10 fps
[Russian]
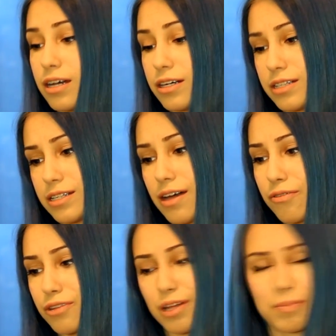А,
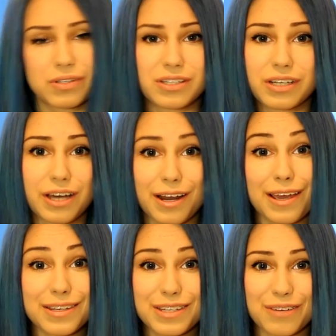состав тут написан на
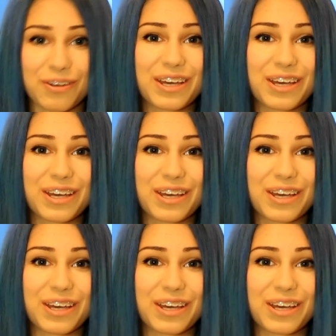корейском,